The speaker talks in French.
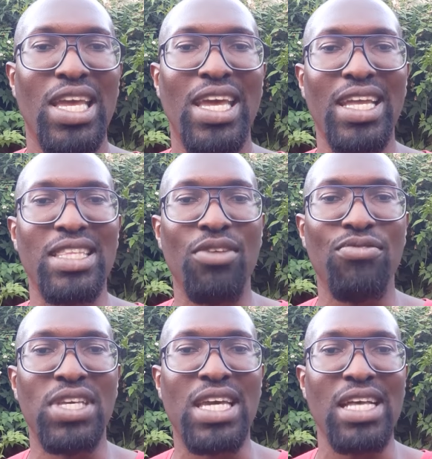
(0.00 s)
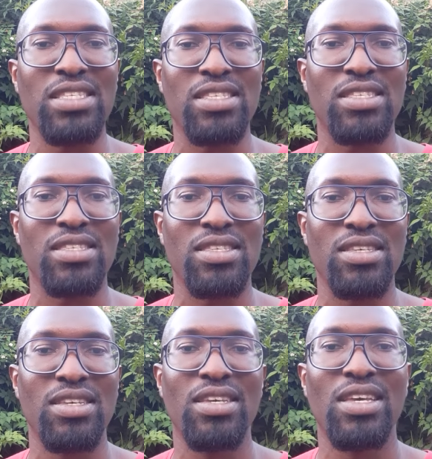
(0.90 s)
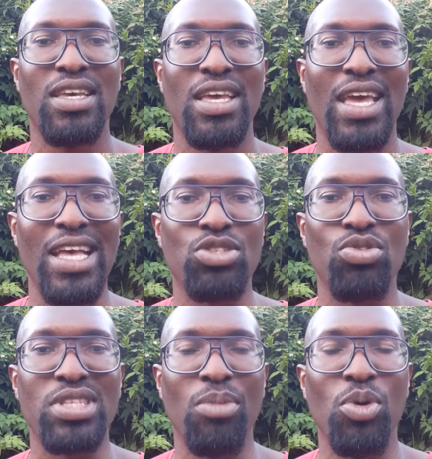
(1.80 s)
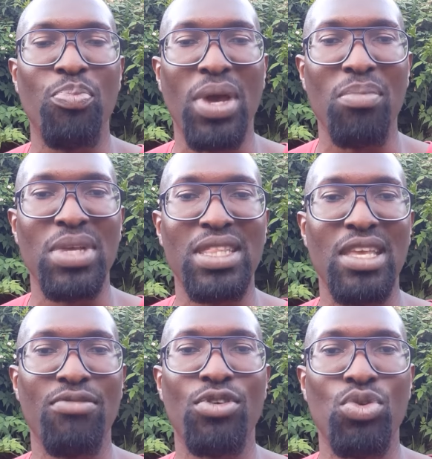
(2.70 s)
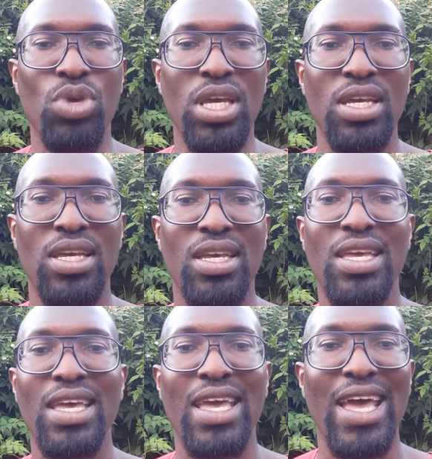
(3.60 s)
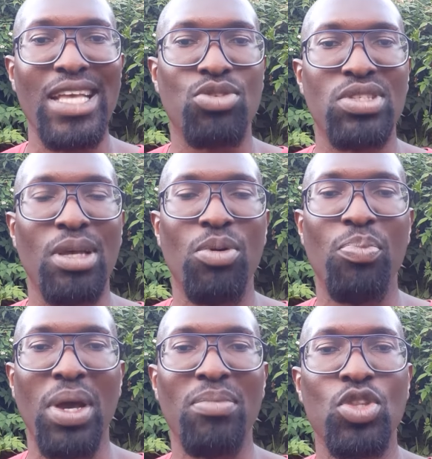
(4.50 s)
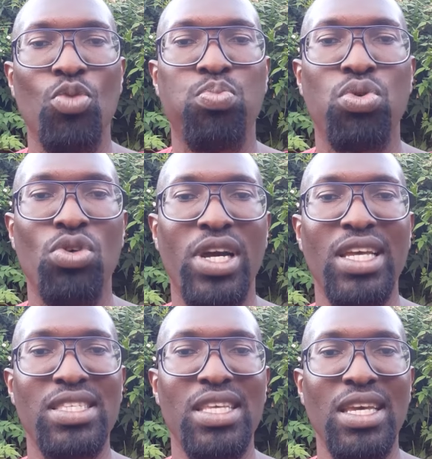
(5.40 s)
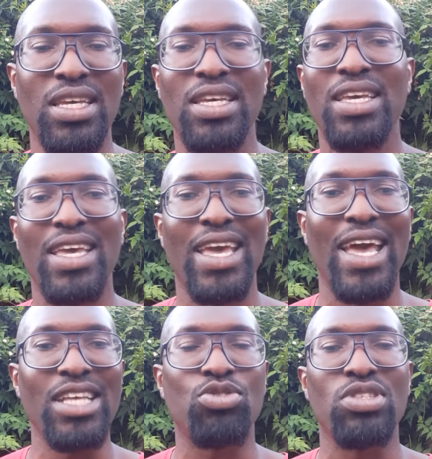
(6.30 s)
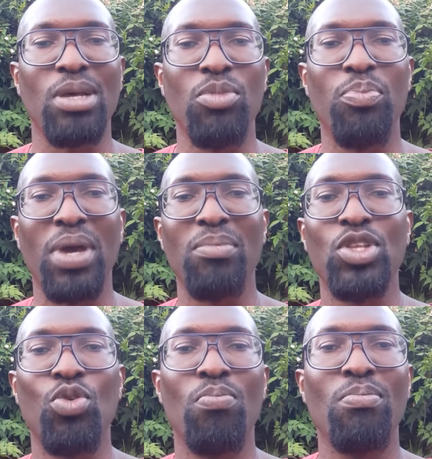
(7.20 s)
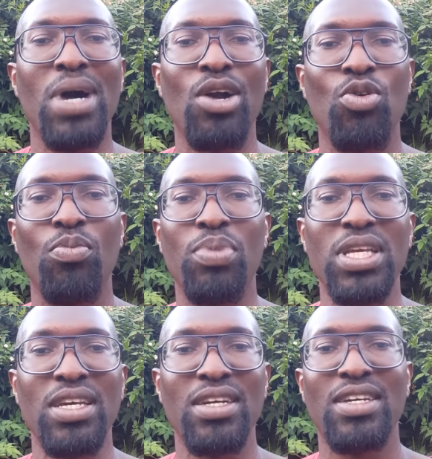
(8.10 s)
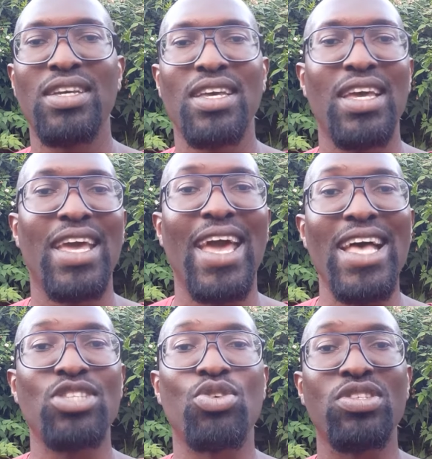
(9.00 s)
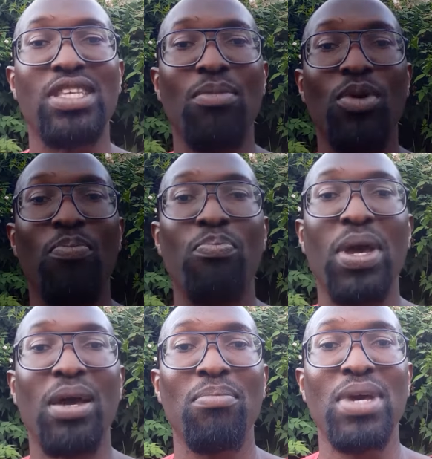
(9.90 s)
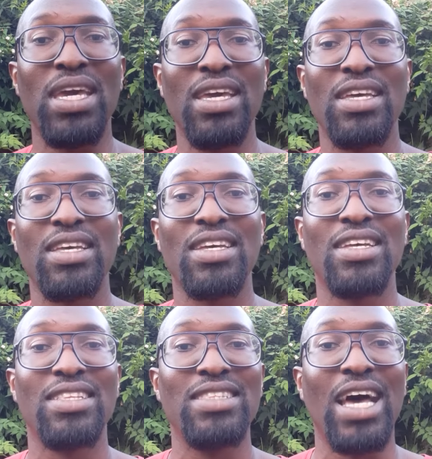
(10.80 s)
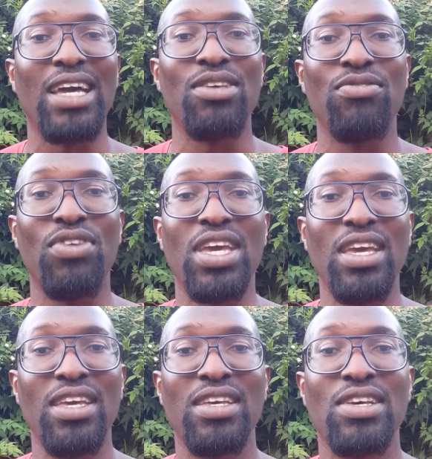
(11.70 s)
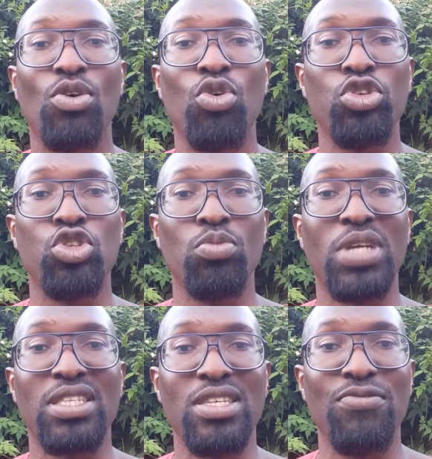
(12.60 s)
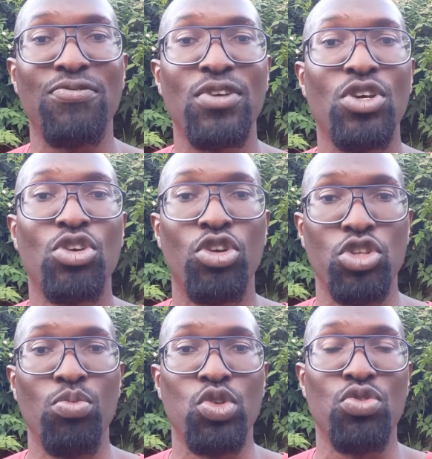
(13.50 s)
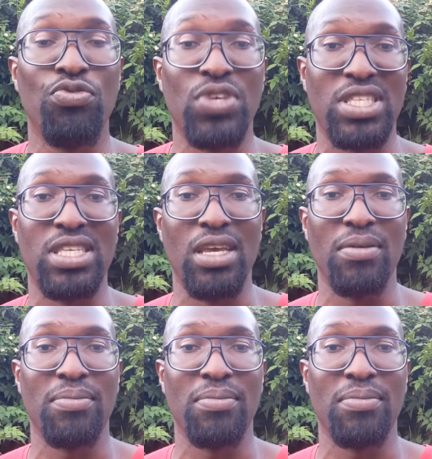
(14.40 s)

est efficace Est-ce que ça me permet d'évoluer Est-ce que ça me permet de progresser Est-ce que ça me permet de m'accomplir Est-ce que ça me permet d'arriver aux objectifs que je me suis fixés